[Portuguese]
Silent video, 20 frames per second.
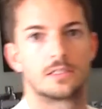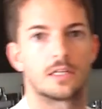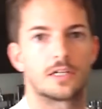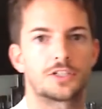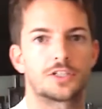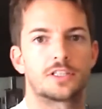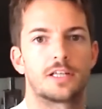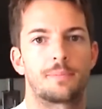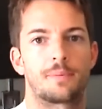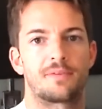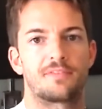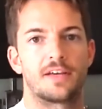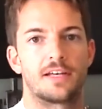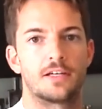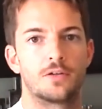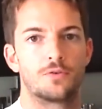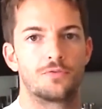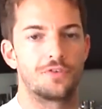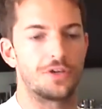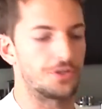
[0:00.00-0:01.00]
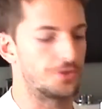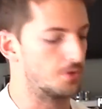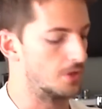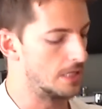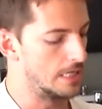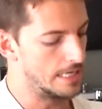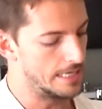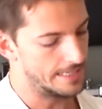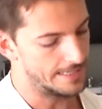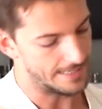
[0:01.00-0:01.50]
acho que dá para ver ali no vídeo,
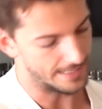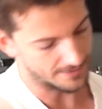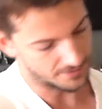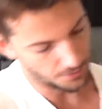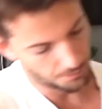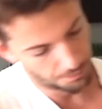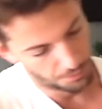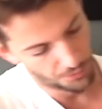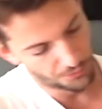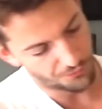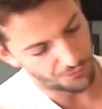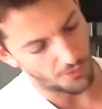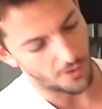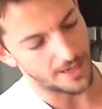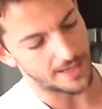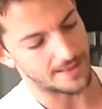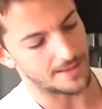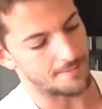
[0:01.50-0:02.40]
que elas são por fora